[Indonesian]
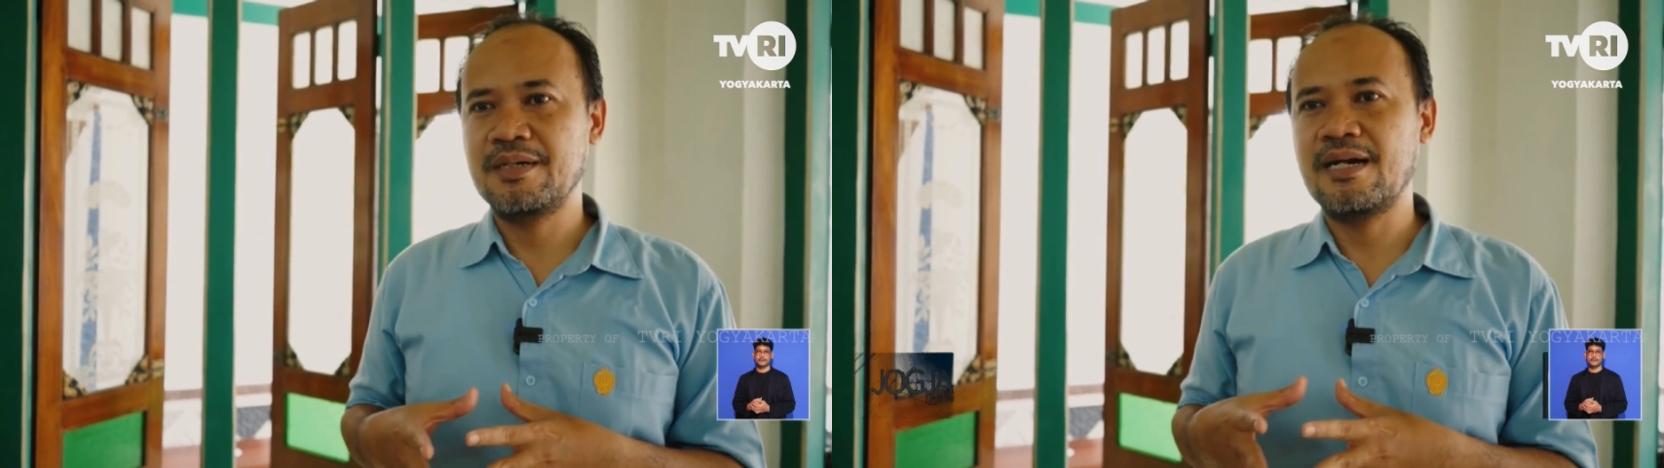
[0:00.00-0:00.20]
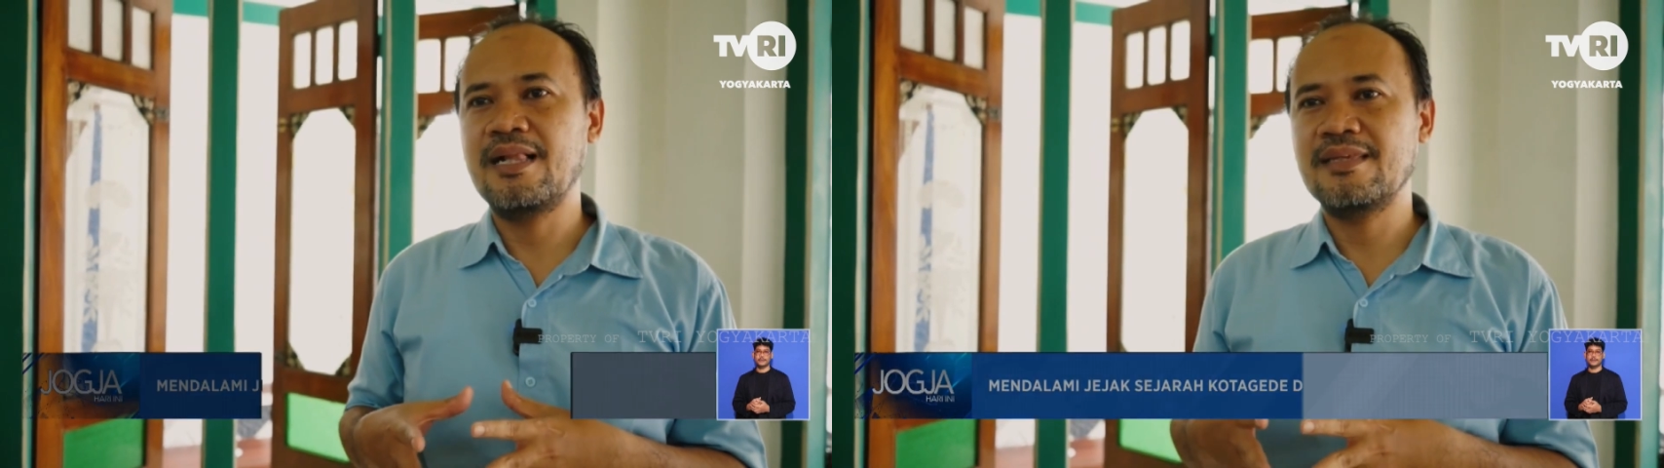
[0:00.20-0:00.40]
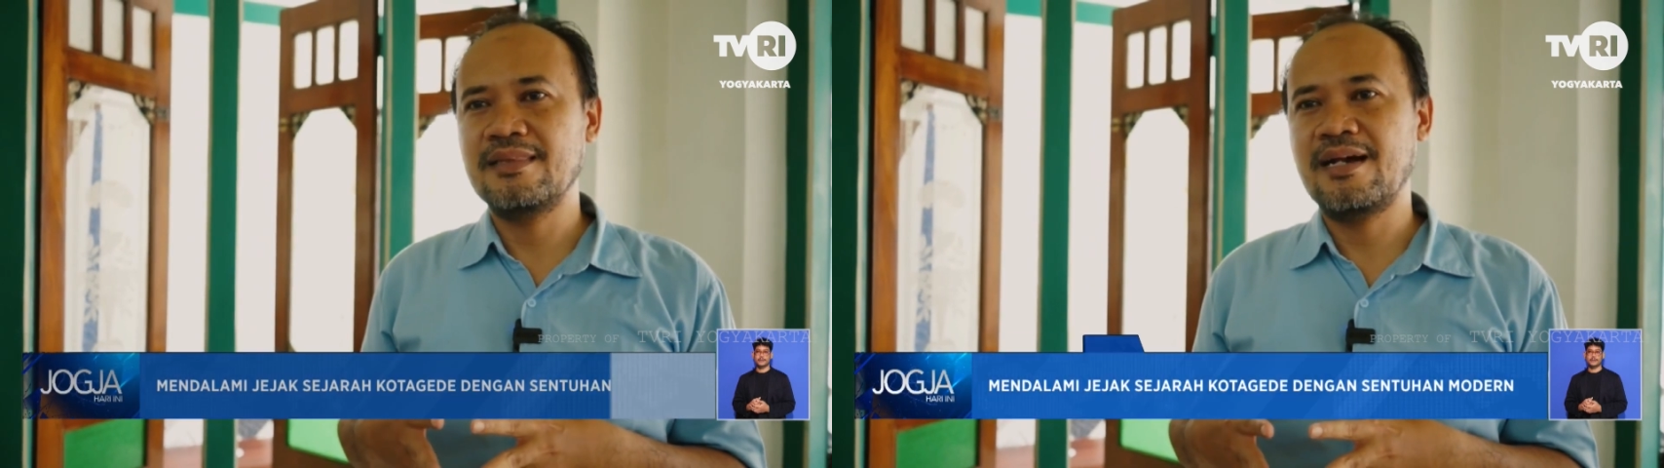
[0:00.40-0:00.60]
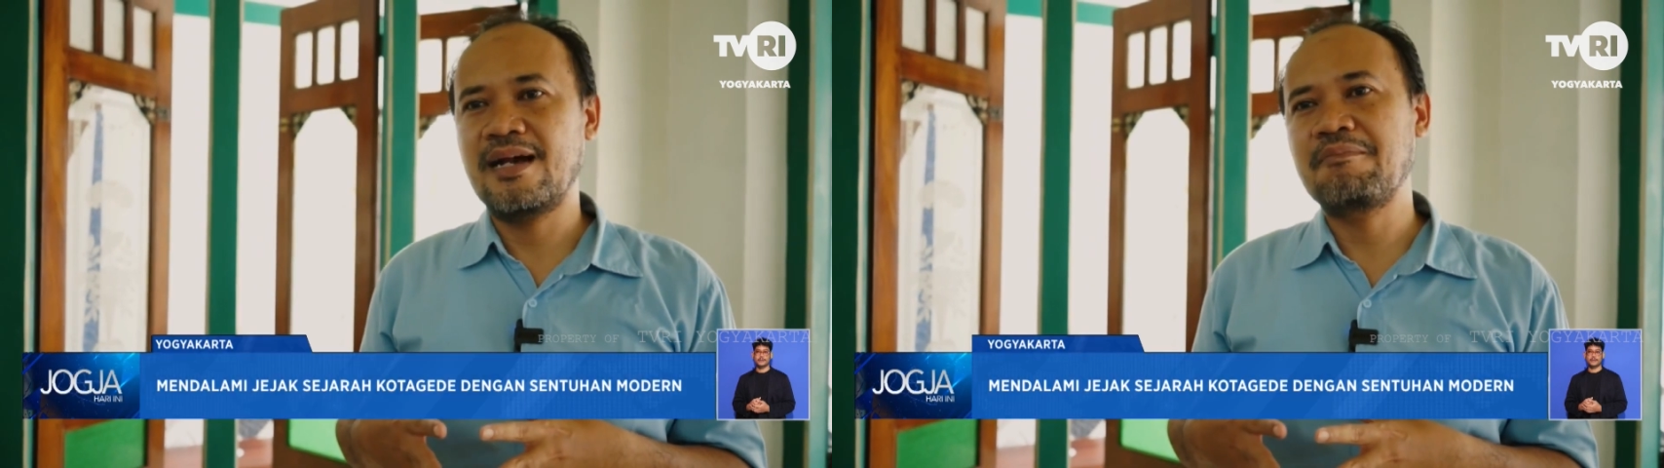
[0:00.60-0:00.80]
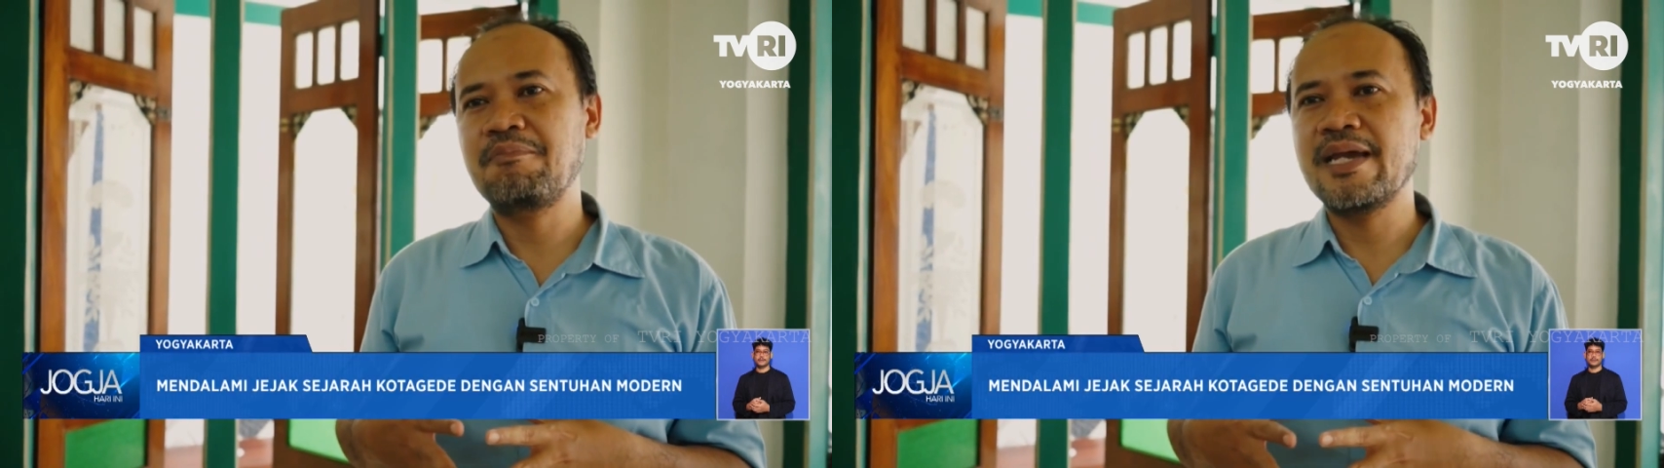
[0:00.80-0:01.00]
bekal tentang
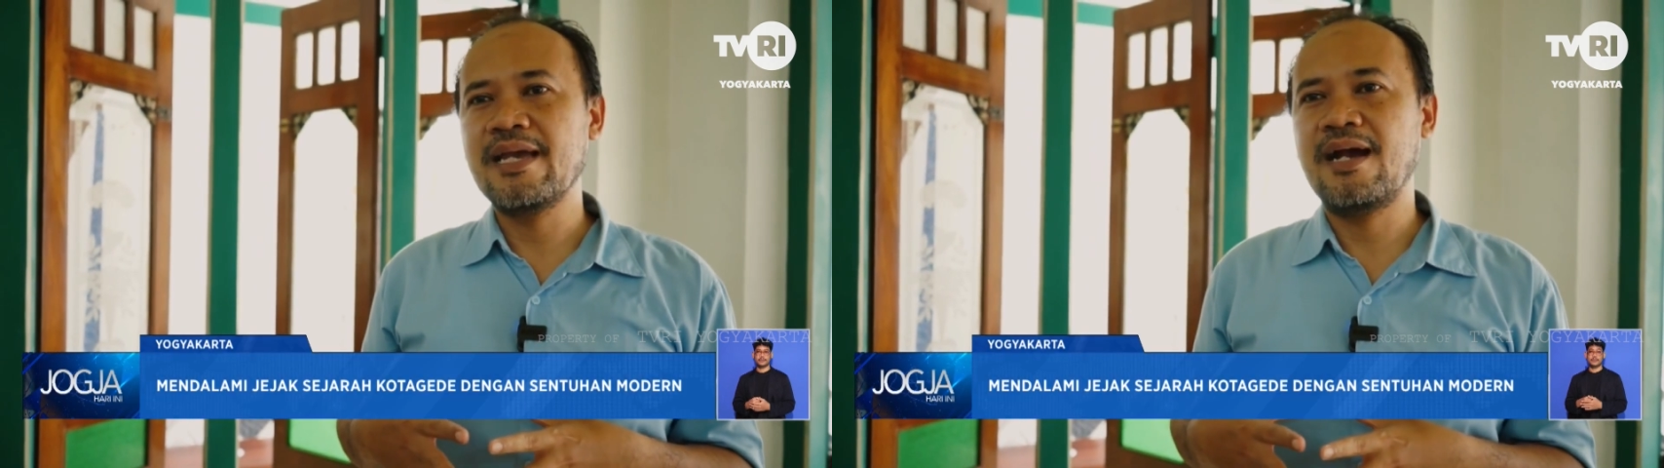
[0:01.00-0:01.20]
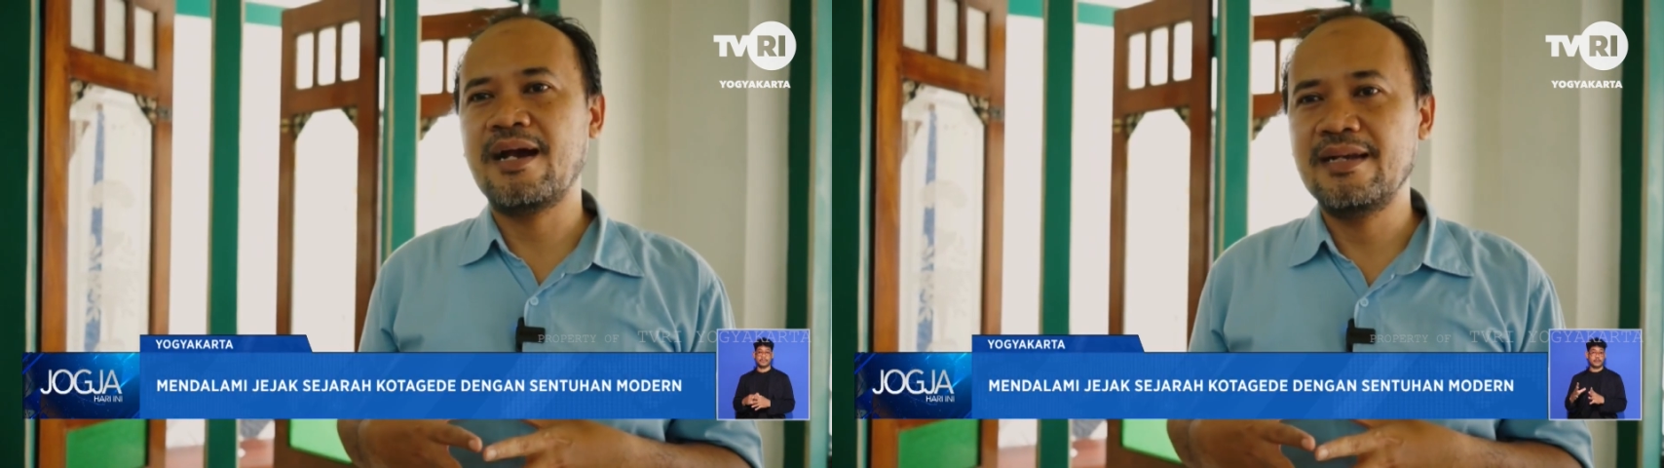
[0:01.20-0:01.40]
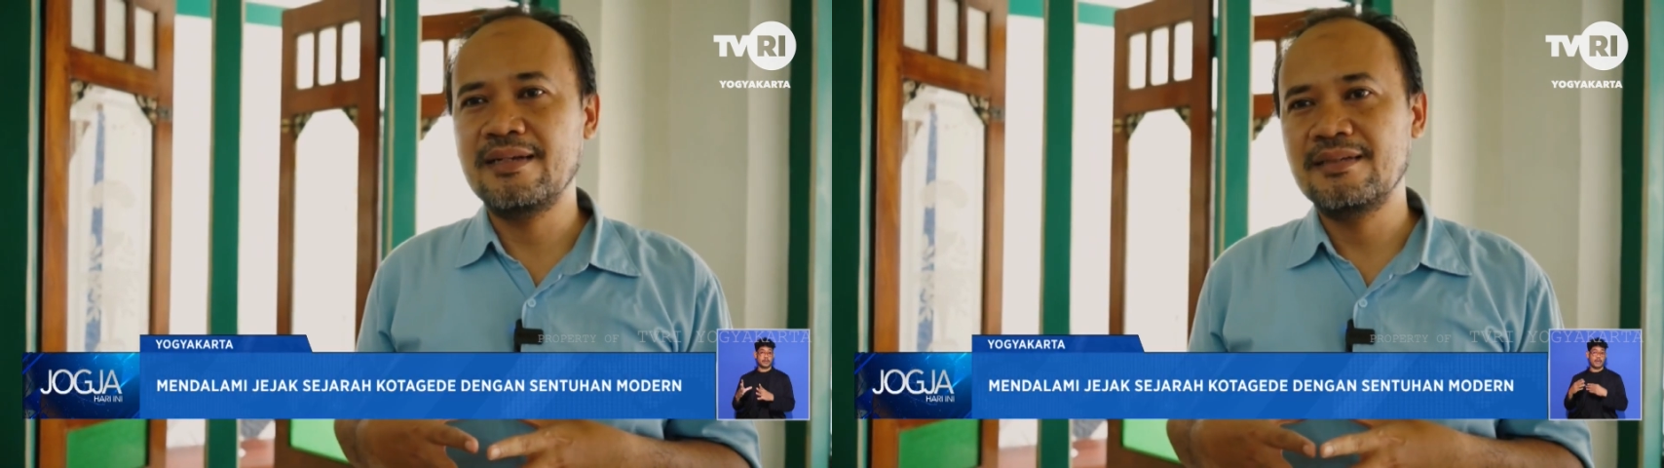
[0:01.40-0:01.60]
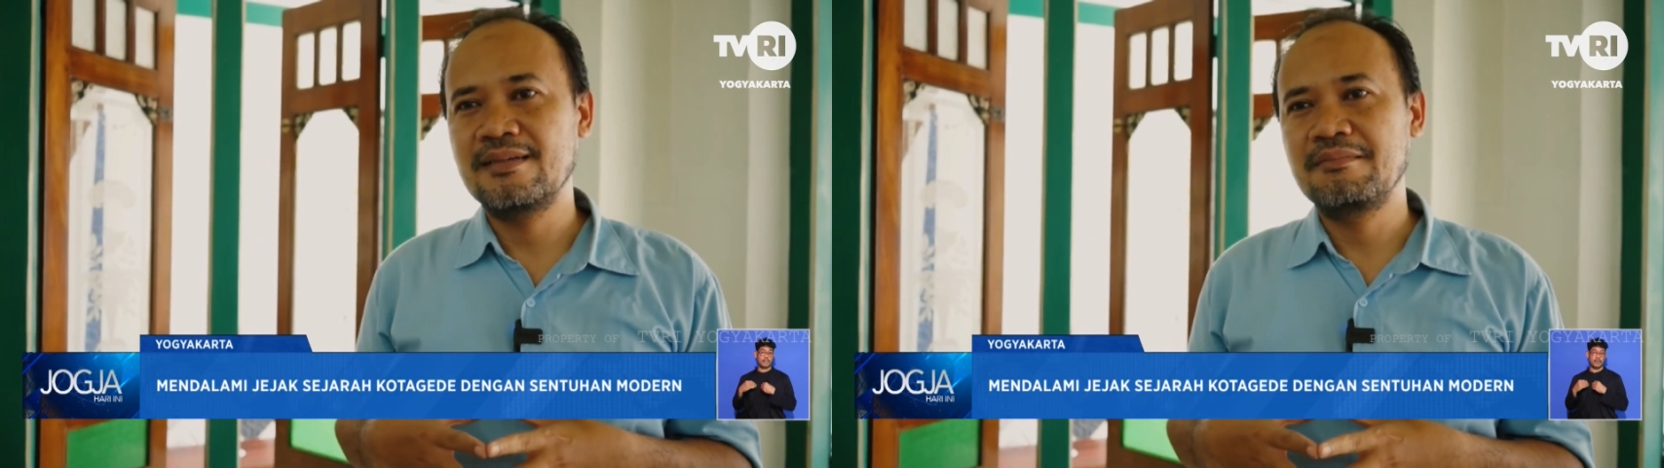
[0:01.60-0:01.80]
apa yang akan